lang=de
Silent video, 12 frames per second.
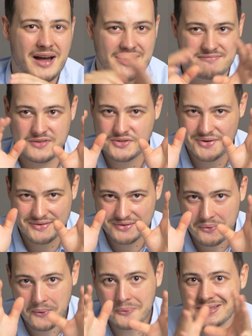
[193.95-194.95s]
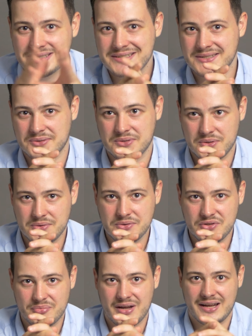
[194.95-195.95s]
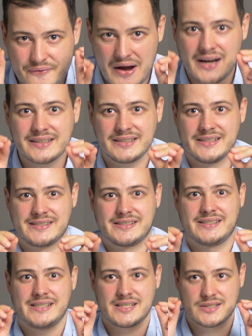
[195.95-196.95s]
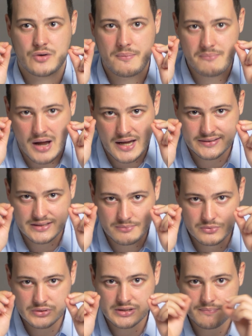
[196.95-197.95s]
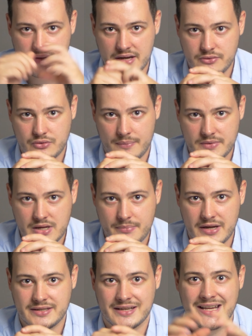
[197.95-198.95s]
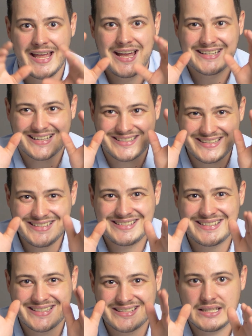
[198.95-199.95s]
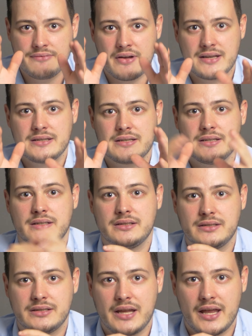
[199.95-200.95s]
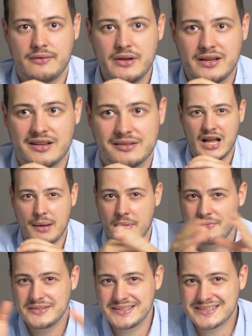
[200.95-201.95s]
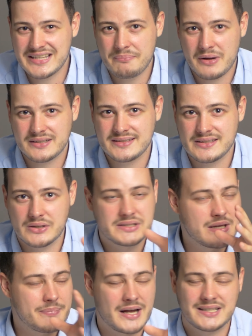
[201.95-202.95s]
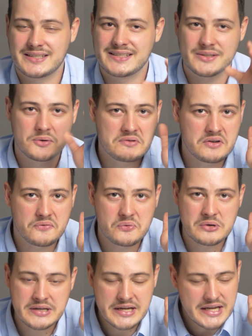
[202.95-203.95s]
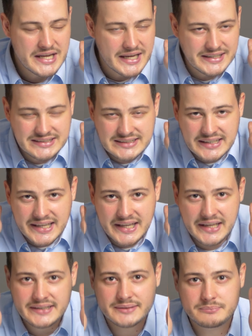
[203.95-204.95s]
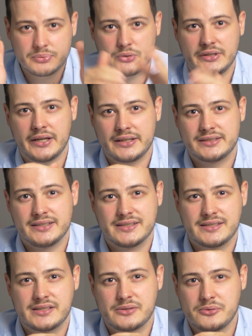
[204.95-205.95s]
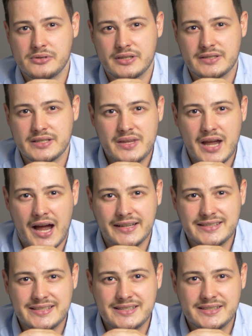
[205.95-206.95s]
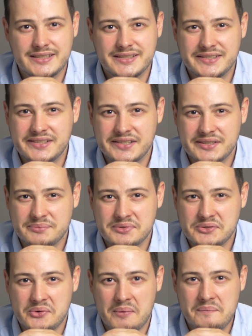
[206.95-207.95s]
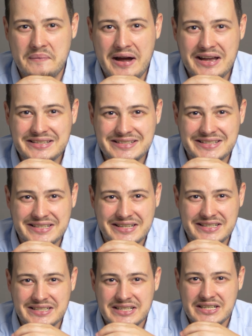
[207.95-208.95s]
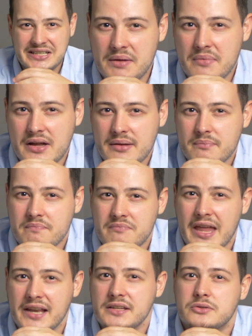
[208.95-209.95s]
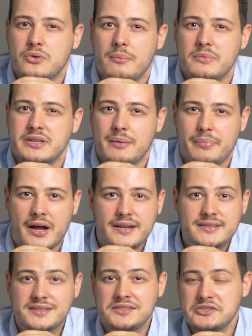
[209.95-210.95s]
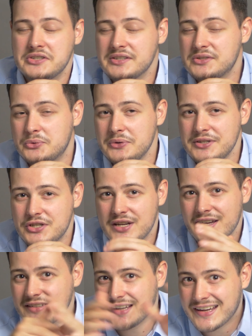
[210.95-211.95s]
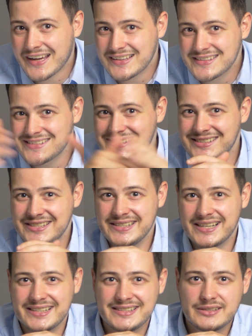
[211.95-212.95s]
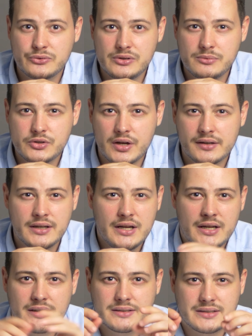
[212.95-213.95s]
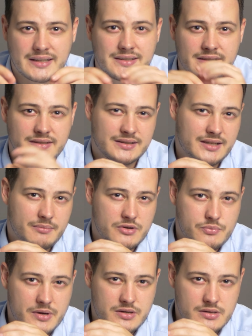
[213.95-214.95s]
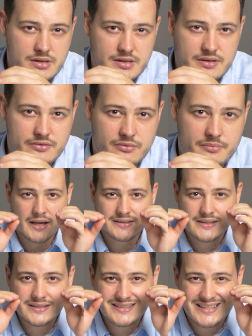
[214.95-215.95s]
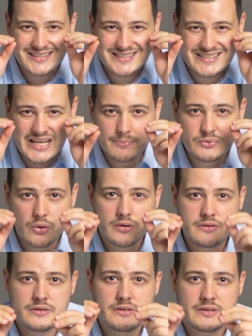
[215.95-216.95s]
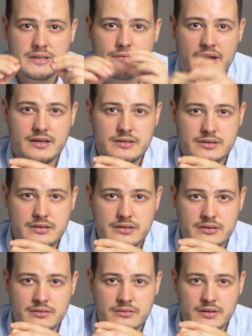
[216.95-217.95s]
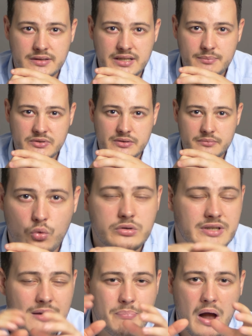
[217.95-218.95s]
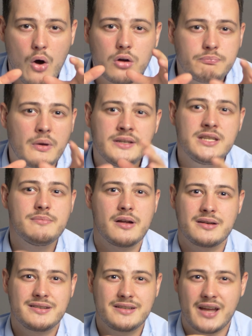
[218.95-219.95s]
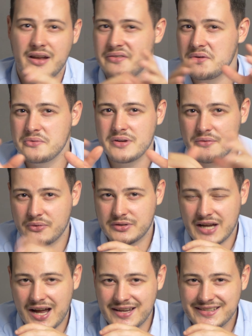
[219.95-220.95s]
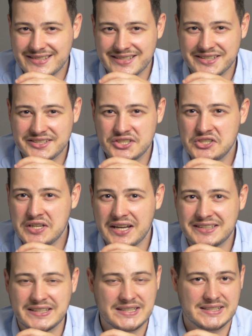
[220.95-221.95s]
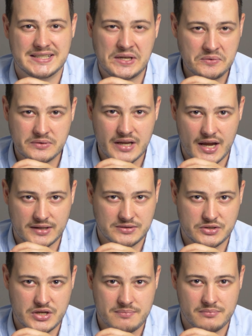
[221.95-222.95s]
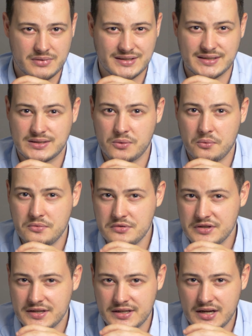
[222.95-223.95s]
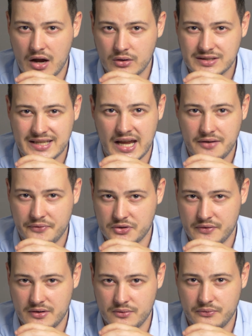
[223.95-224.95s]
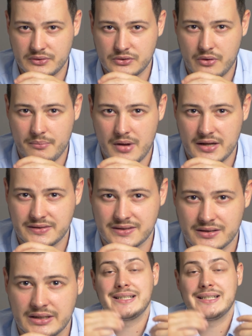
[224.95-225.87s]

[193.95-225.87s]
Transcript: Hatten wir schon große Diskussionen drüber. Fakt ist, der Scrum Master muss im Daily Scrum nicht dabei sein. Das ist das Event der Entwickler. Aber wie sieht es in der Praxis aus? In der Praxis irgendwie gefühlt, in jedem Projekt ist es so, dass die einzelnen ähm, Scrum Master immer im Daily Scrum mit dabei sind, den Screensharen, ihr kennt es, in Jira den Screensharen, das ist dementsprechend nicht so. Es ist das selbstorganisierte Event des Teams. Und da braucht man niemanden, der einfach nur dafür da ist, äh, die Jira-Tickets hin und her zu schieben. Das ist unsinnige auch Zeitverschwendung von Scrum Master.